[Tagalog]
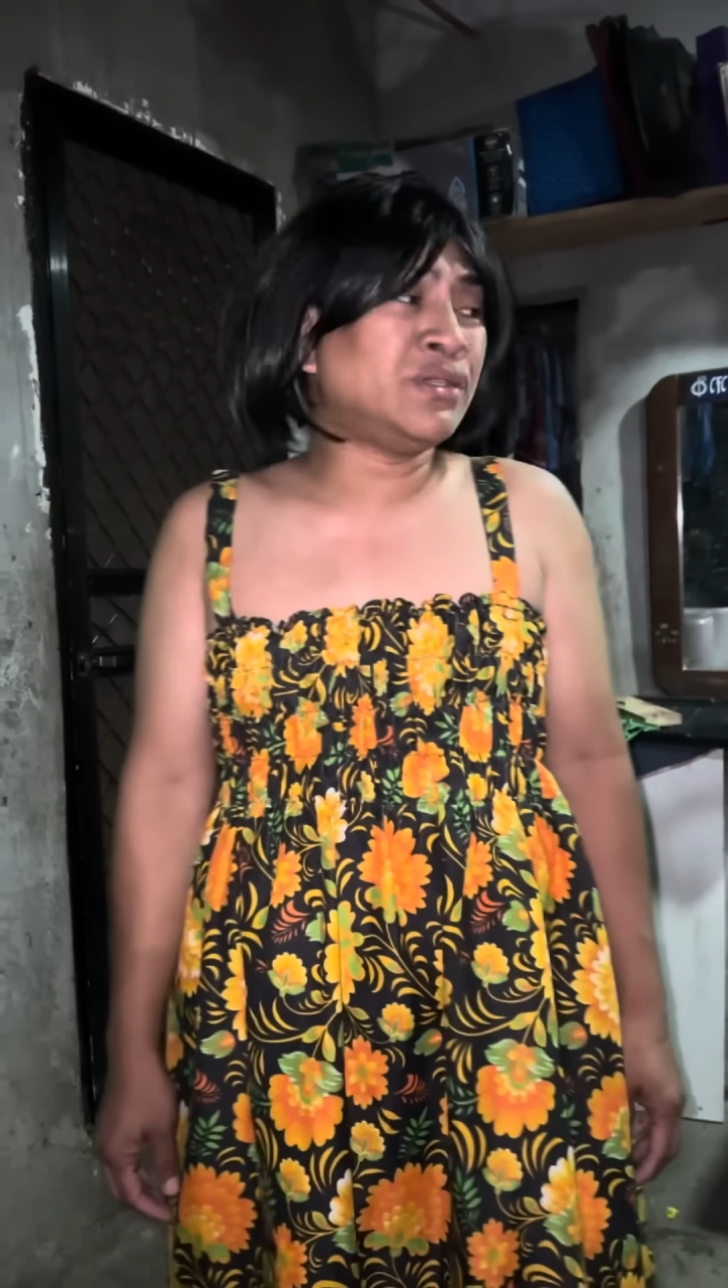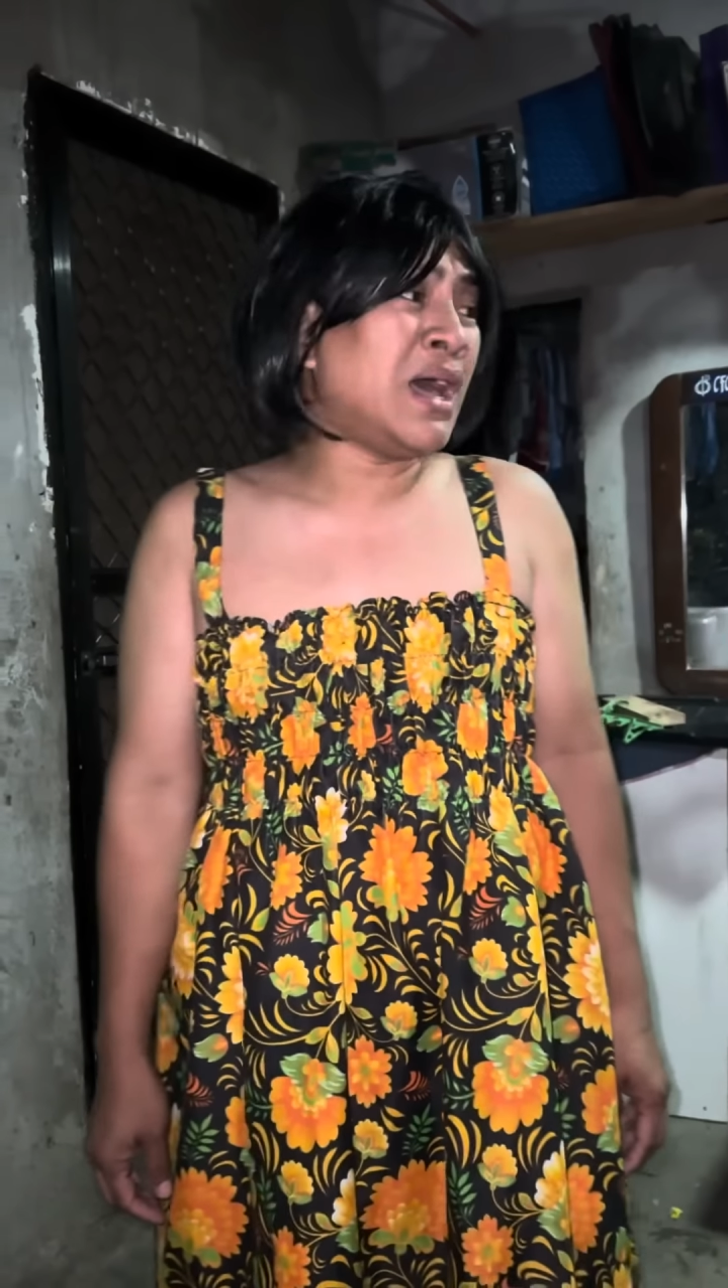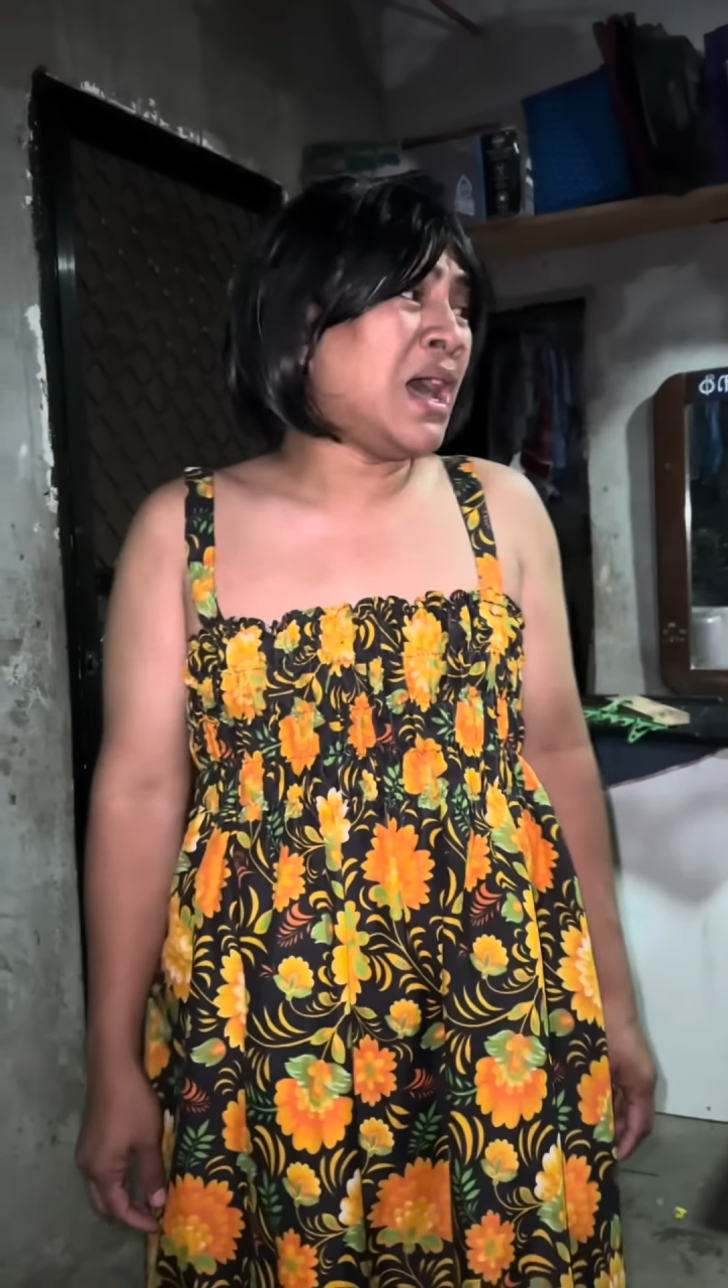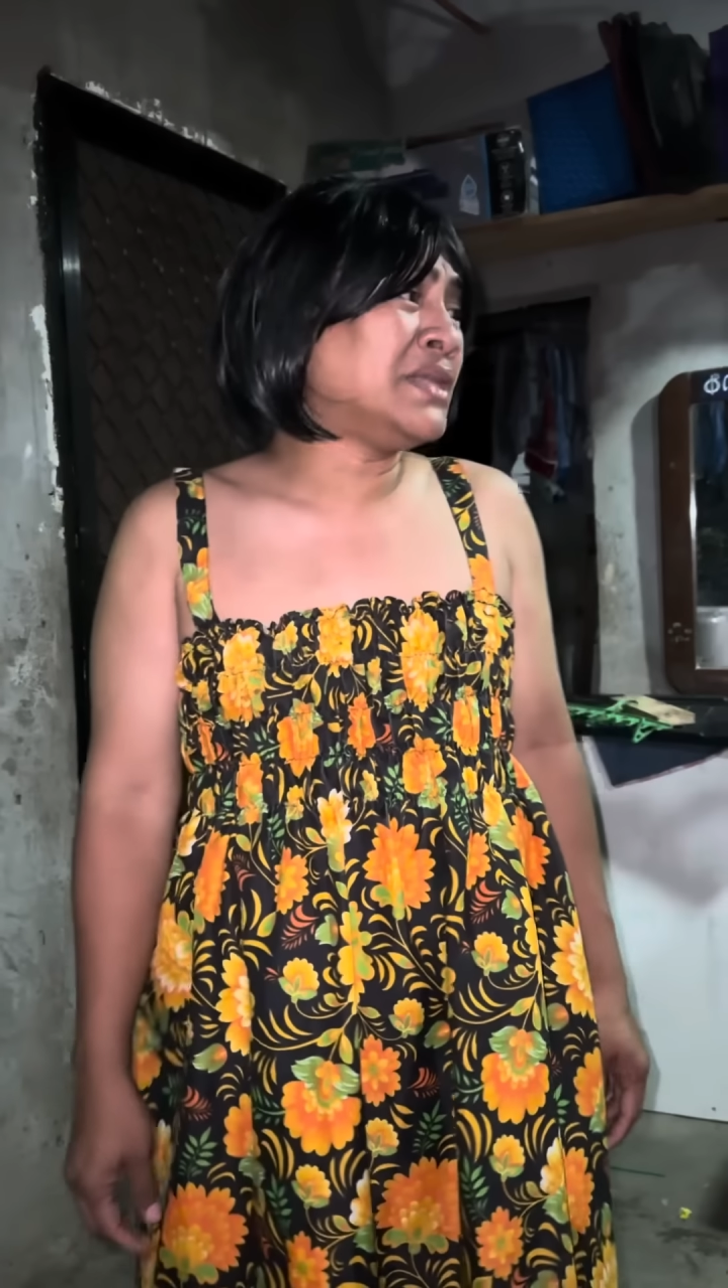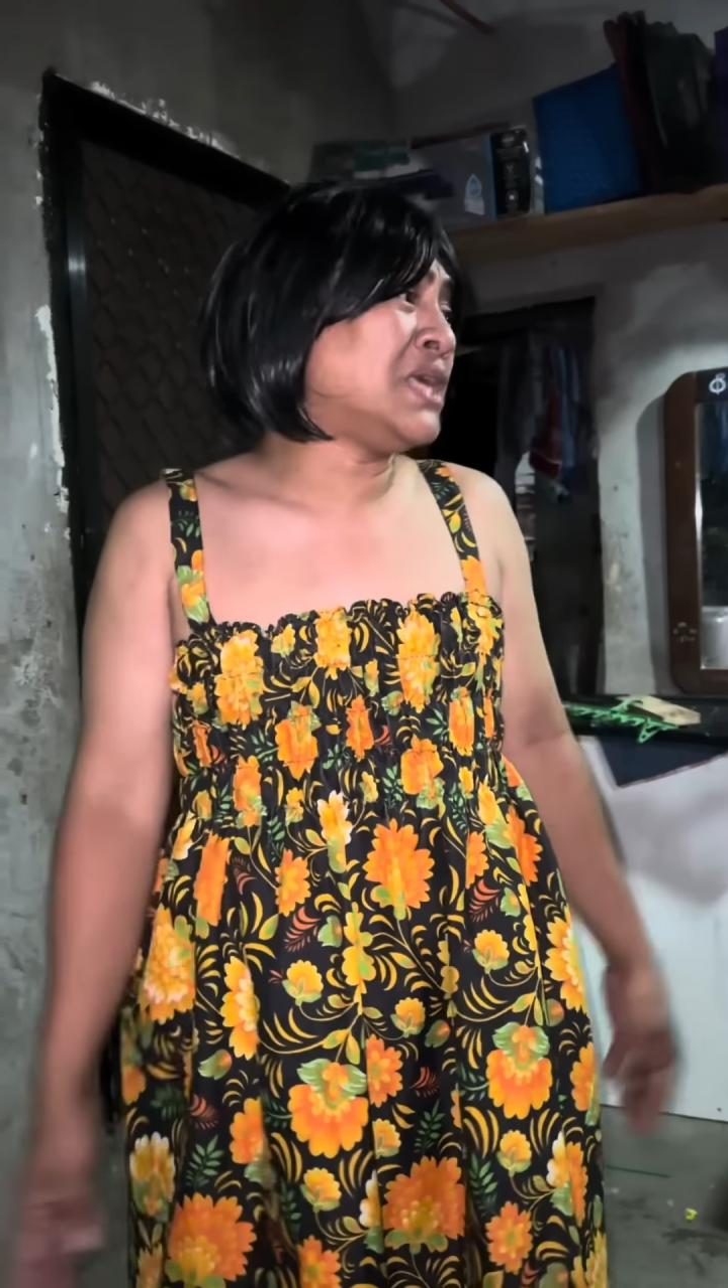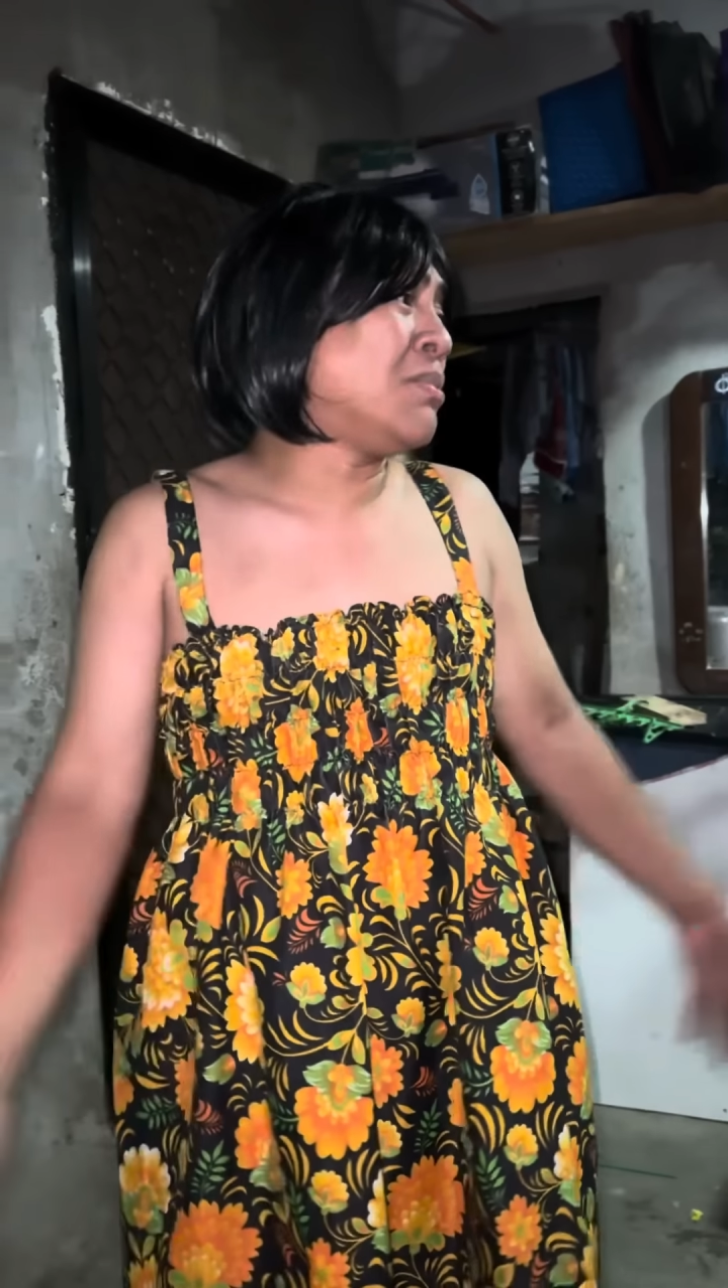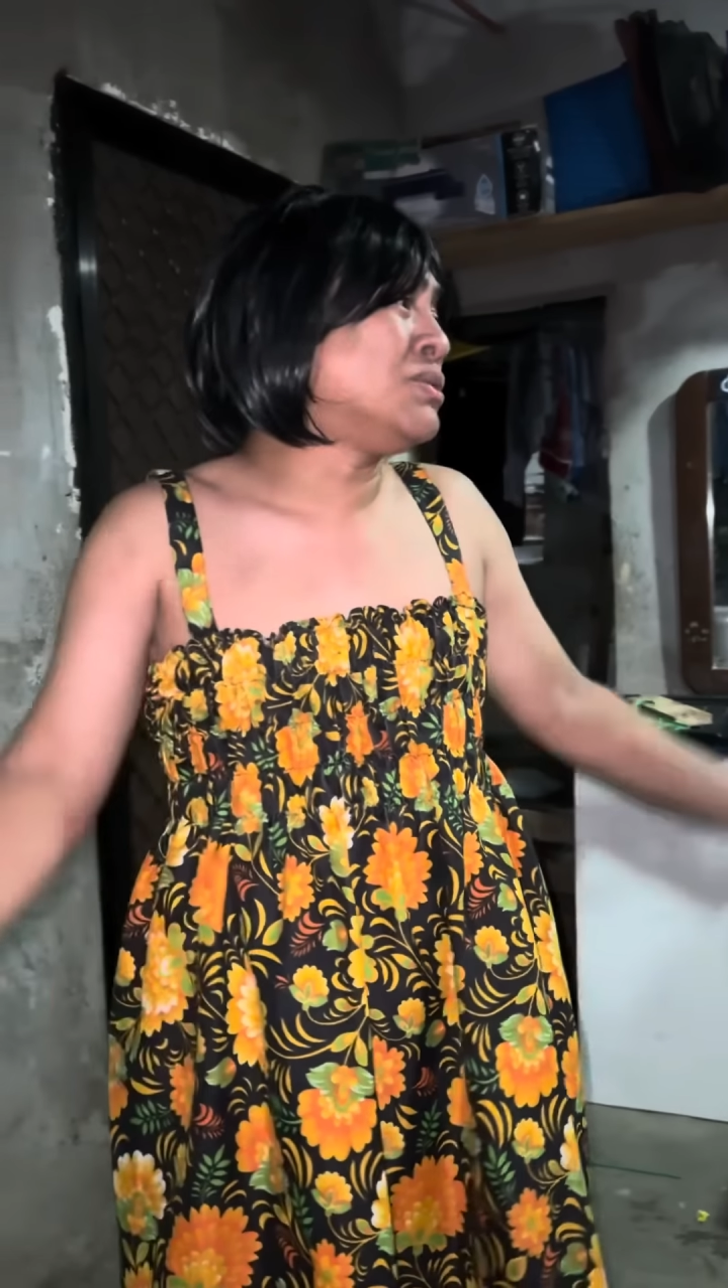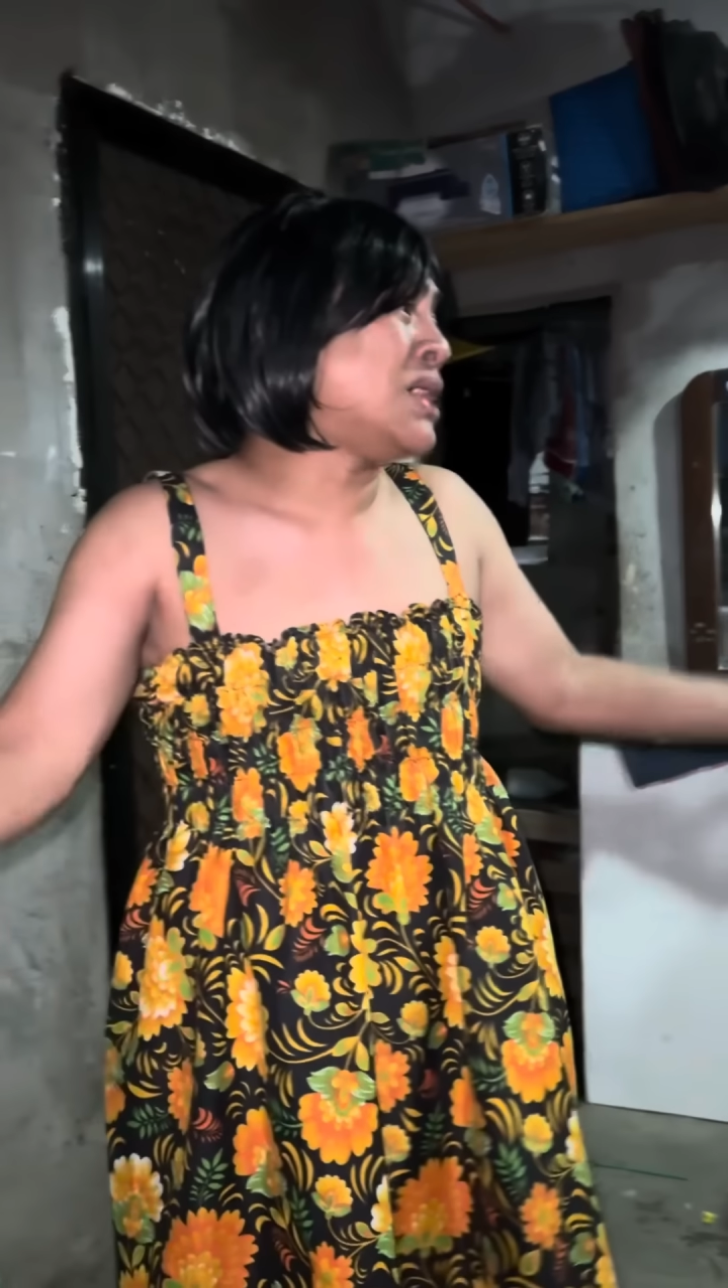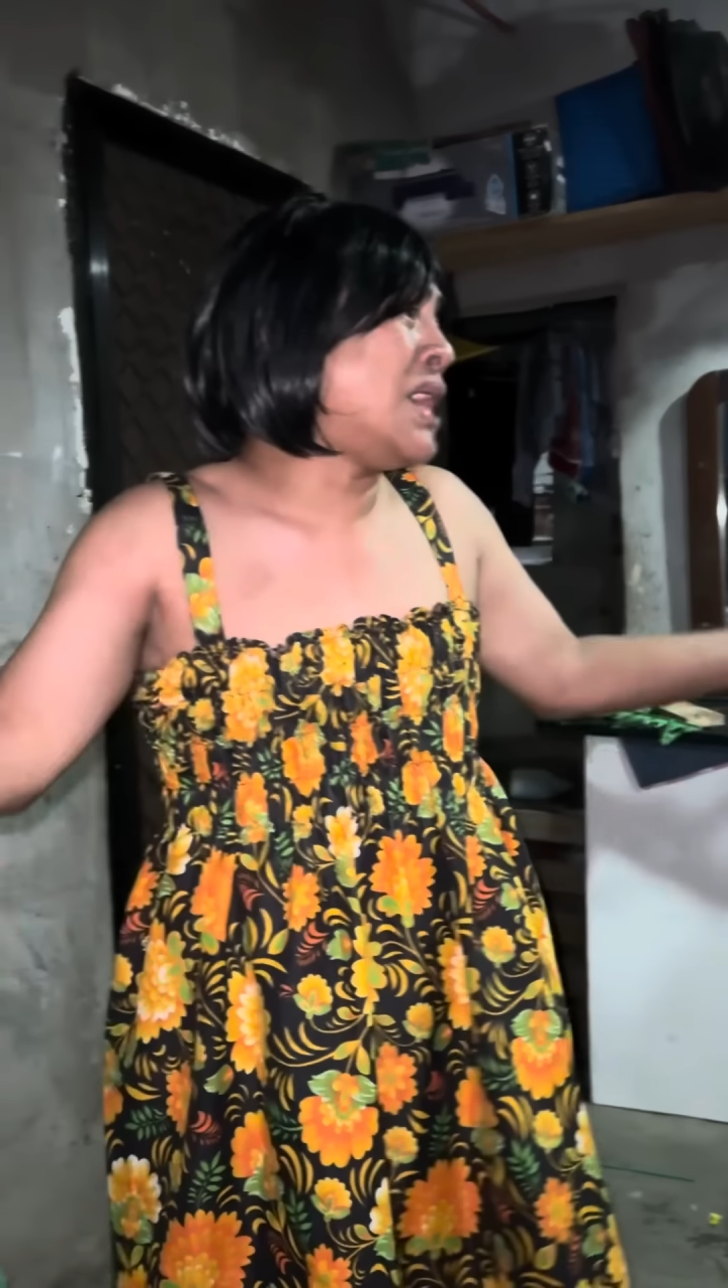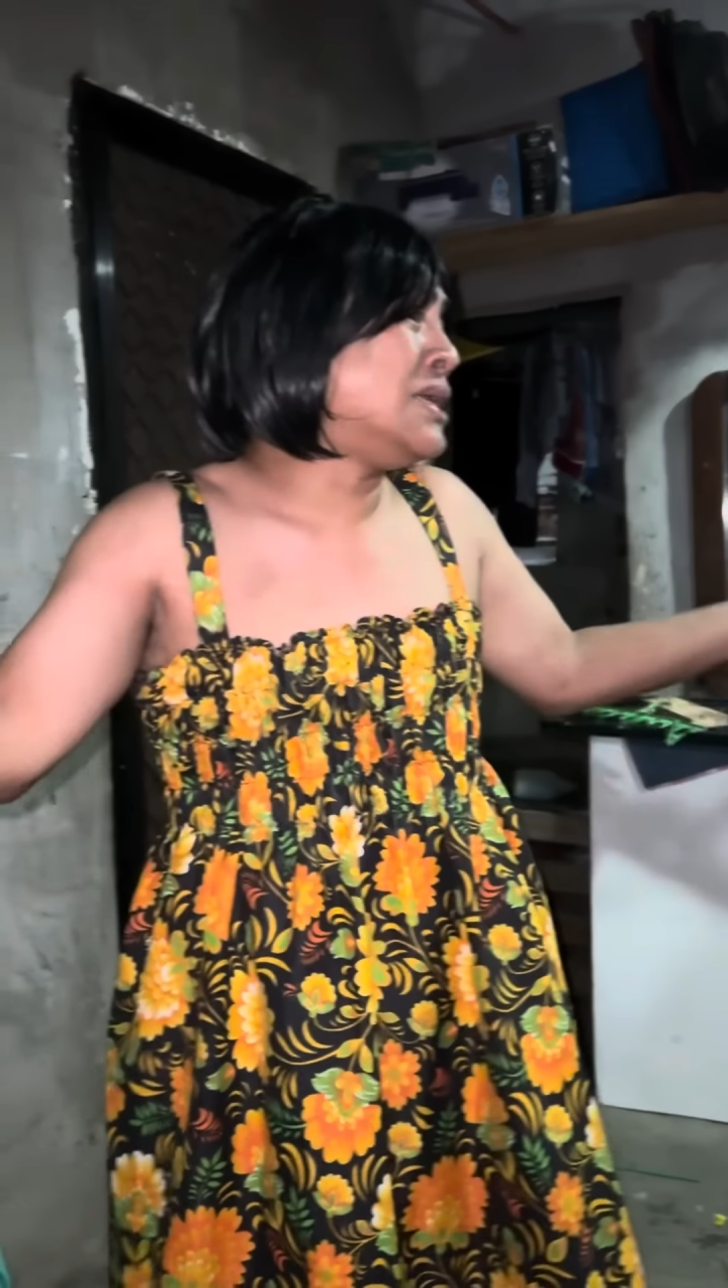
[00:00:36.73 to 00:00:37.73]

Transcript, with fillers: kakasira mo sa kanya,